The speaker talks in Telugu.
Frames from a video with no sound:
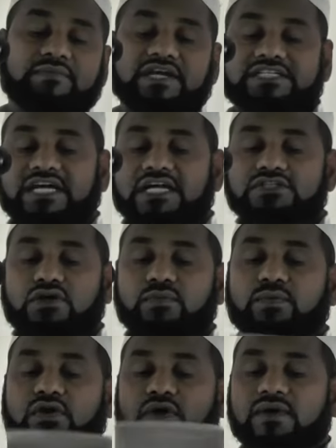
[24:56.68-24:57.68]
సమీక్ష
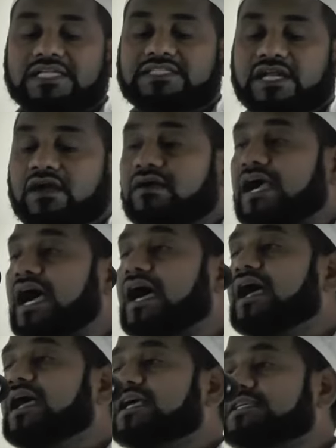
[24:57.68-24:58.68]
జరుపుకోవాల్సిన యొక్క
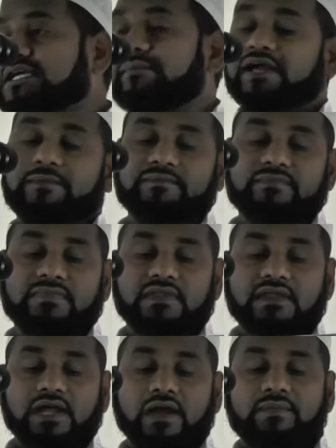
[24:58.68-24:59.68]
సమయం
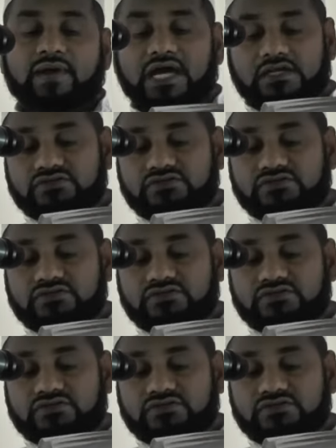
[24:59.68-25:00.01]
అభిమాన